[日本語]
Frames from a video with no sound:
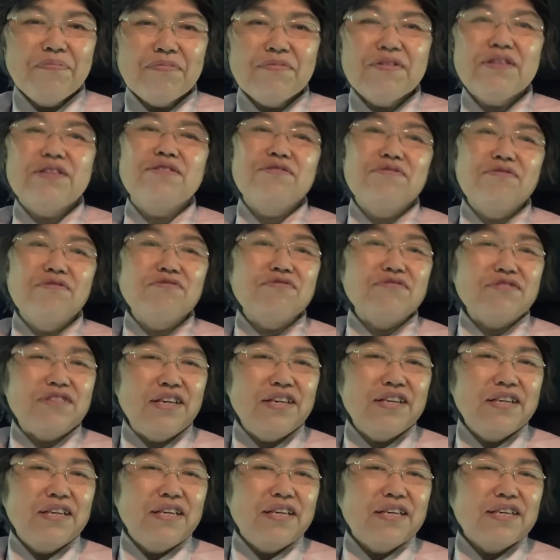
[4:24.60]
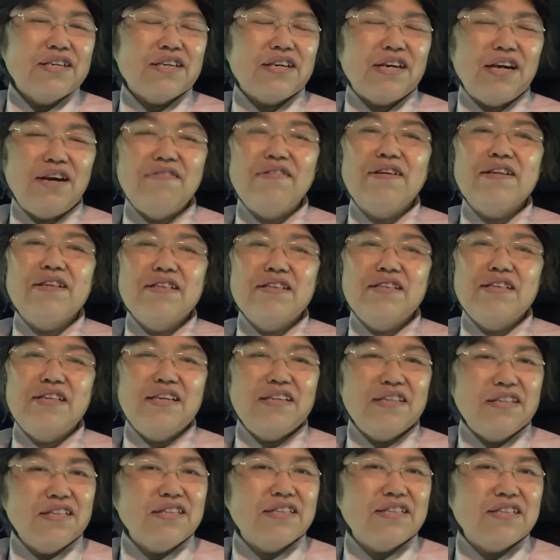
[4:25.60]
すごくね変わって
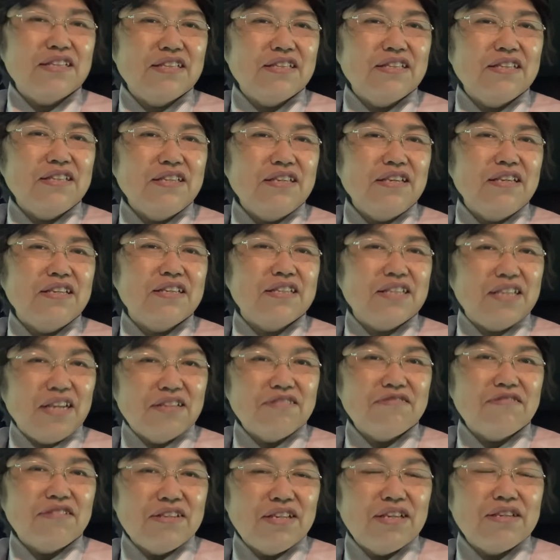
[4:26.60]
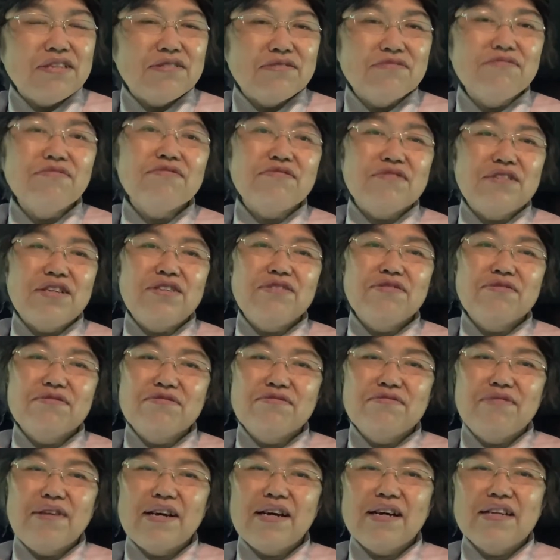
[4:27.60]
いって。ったのがねすごくねよ
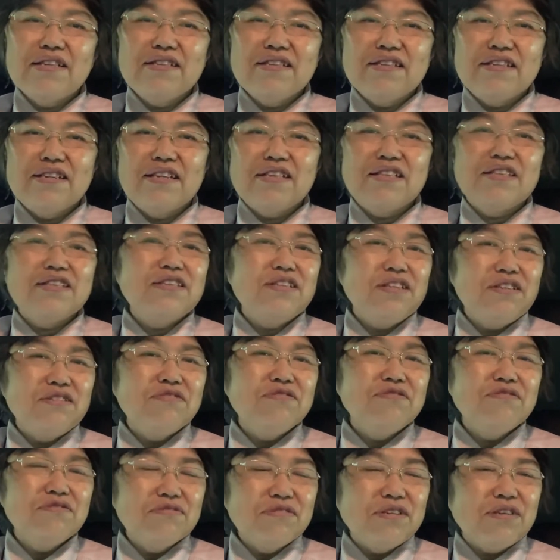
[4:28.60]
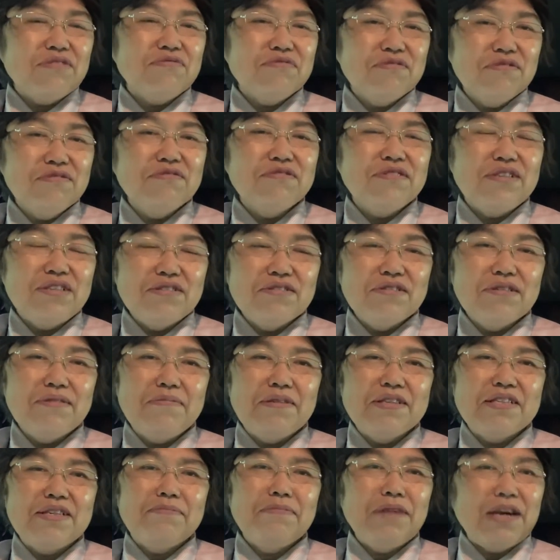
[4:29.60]
く分かったっていうようなことをね言って
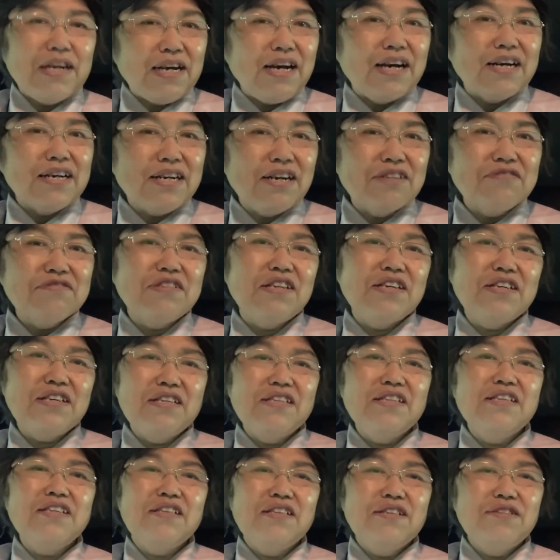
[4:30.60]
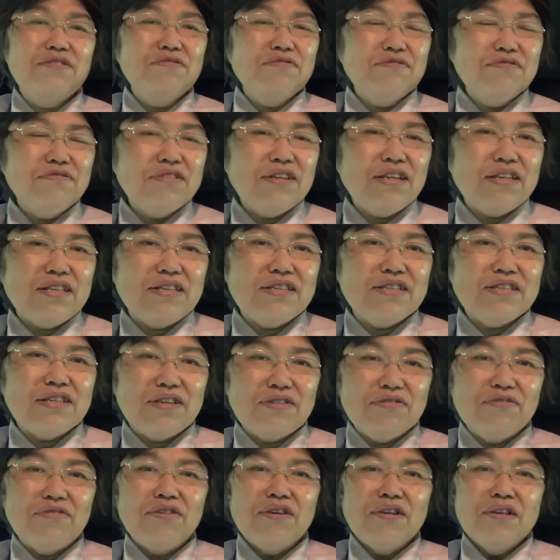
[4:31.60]
ましたまあ感覚的にっていうことなんです
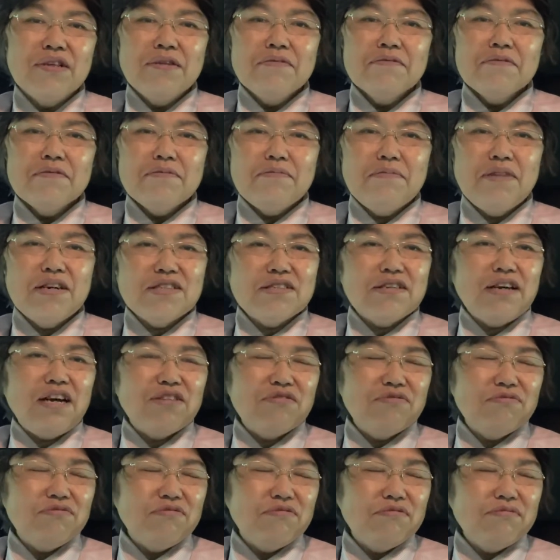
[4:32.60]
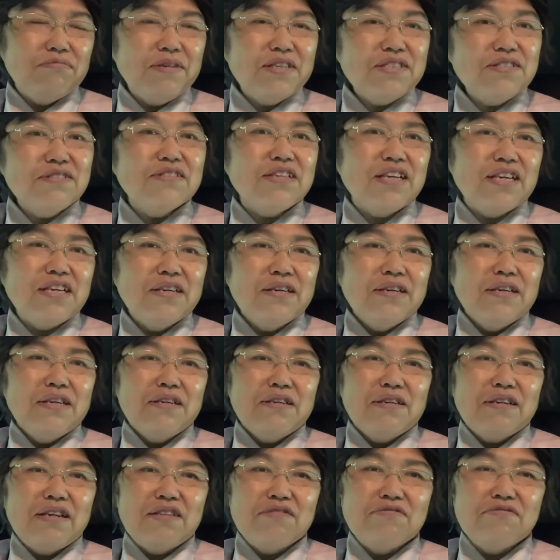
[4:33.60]
けど、まあ、あのまずね
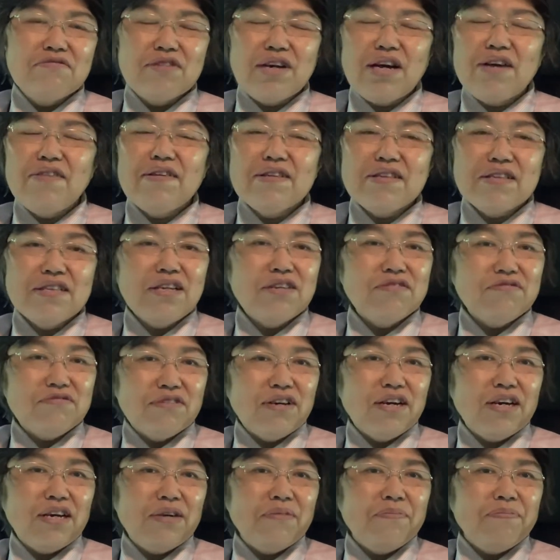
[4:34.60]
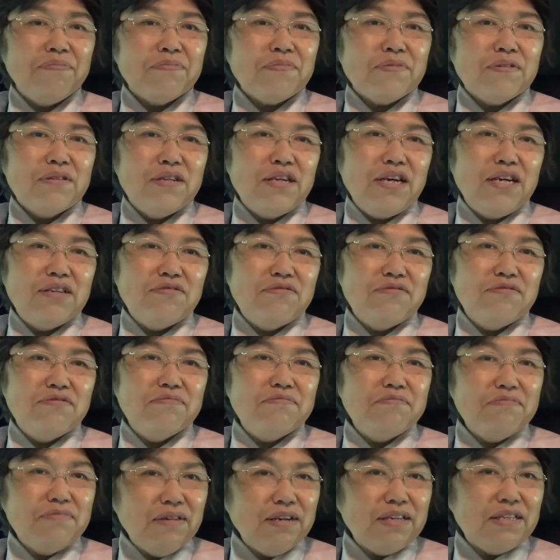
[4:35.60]
あの変わったのがあの、
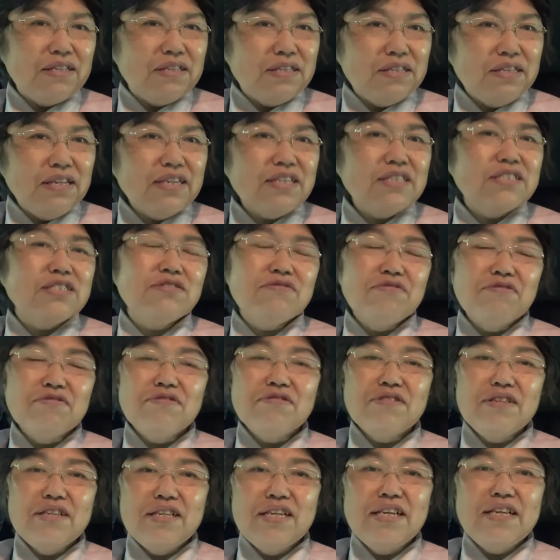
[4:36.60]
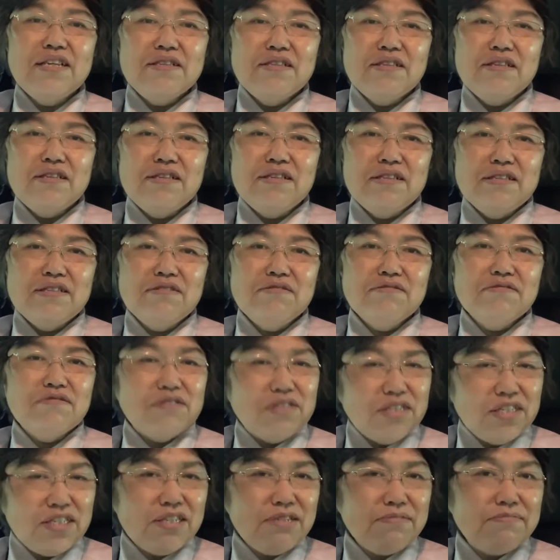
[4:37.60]
まあ、なんか仕事でねちょっと
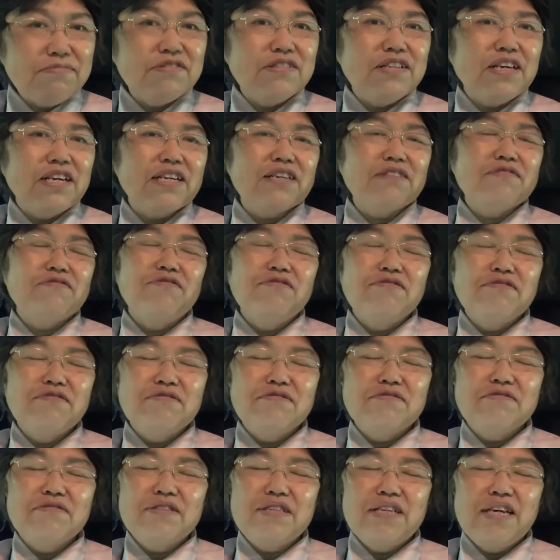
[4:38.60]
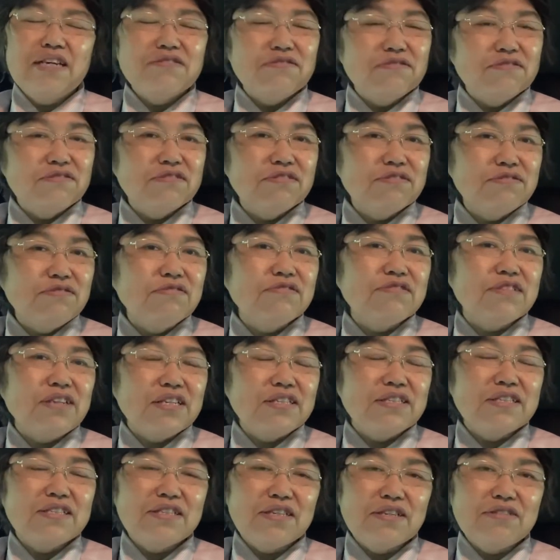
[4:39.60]
チームでこうやるそうな
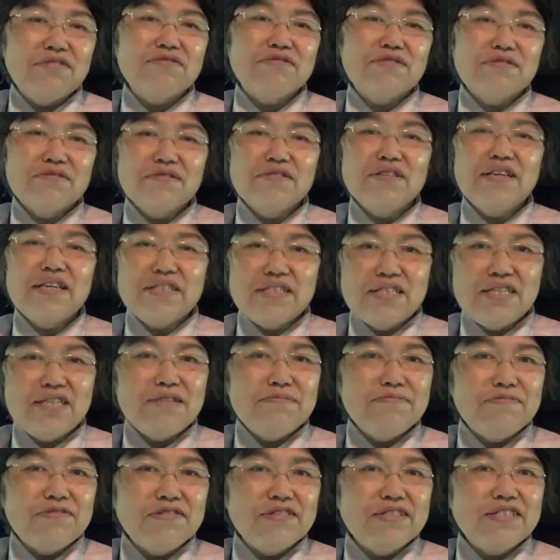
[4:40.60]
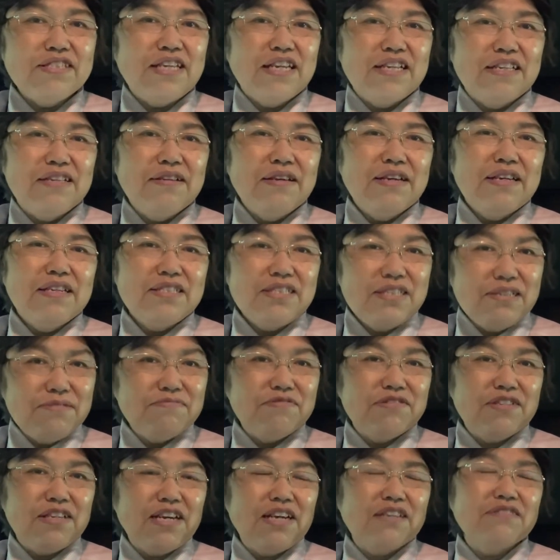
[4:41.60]
んですけどそのねチーム戦
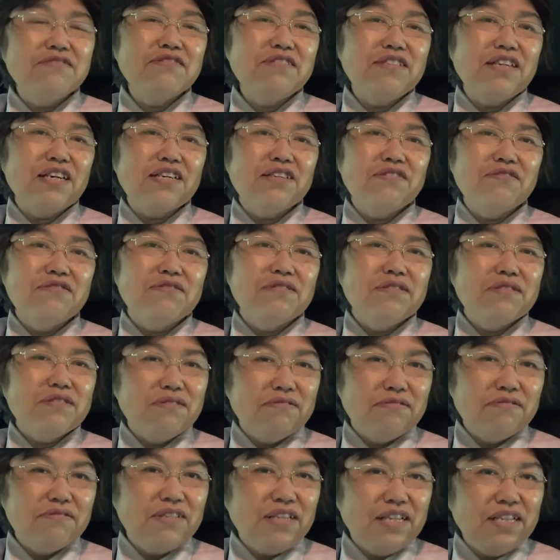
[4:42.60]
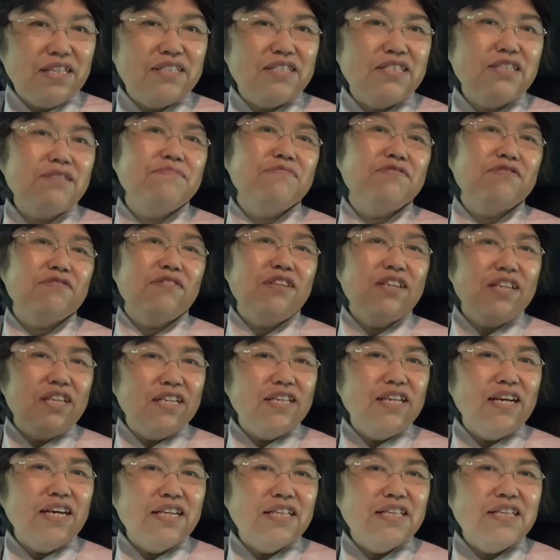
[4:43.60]
チームでやるんだけどそのねチームの
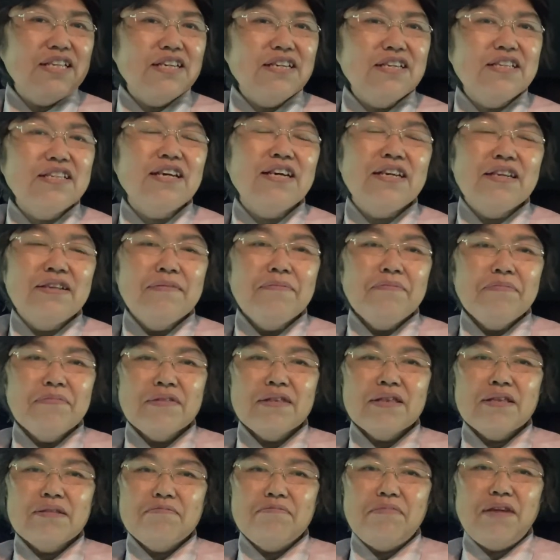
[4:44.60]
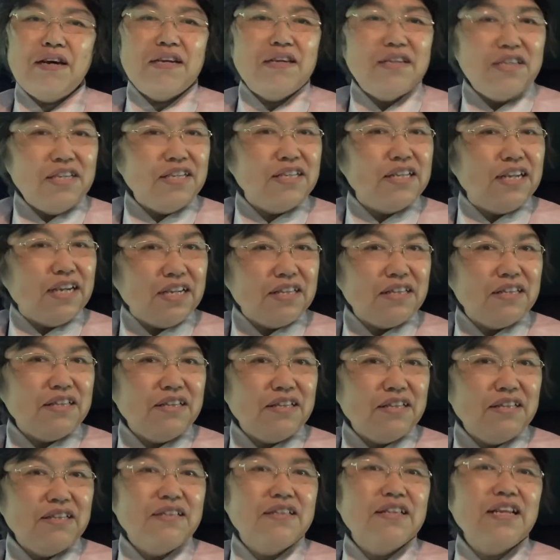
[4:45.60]
リーダー的な、まあ、
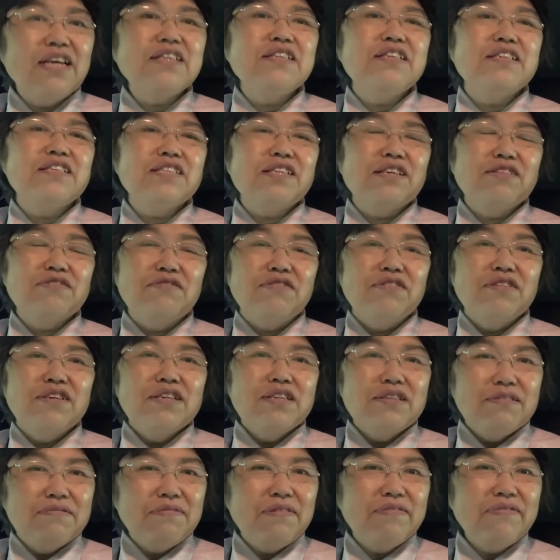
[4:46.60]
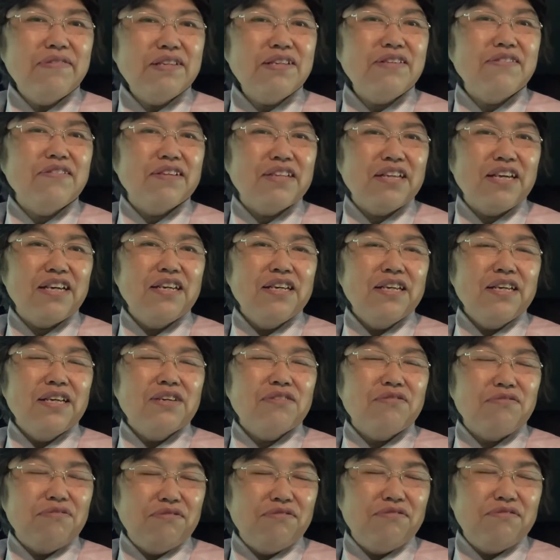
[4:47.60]
リーダーなんですけど今まではね
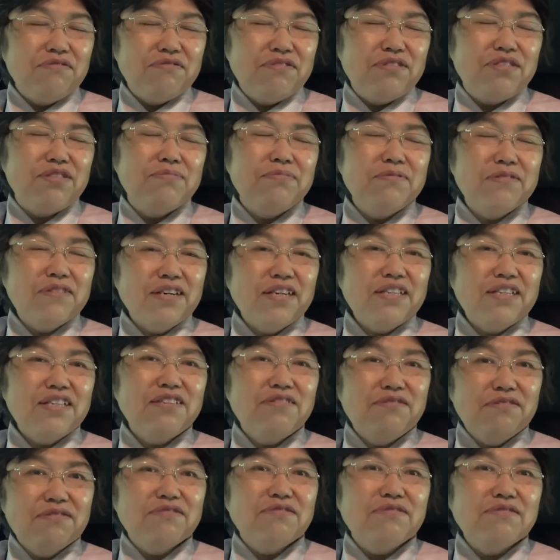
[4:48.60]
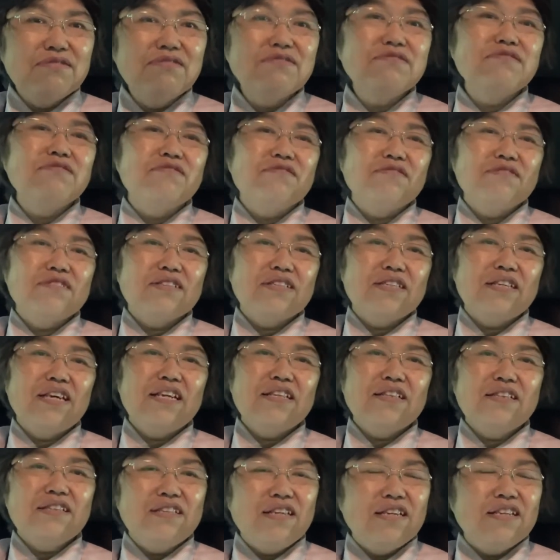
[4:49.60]
こう自分がねどんどんどんどんやっ
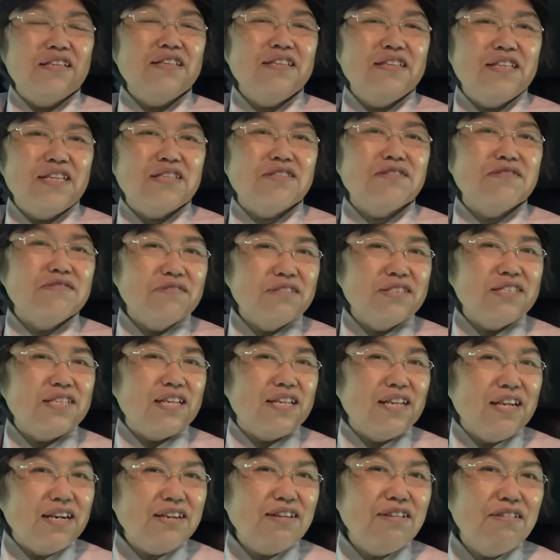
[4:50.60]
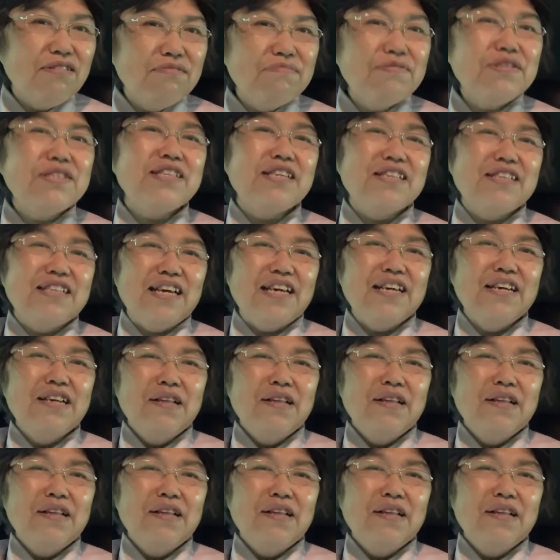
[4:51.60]
ていってその背中を見せて、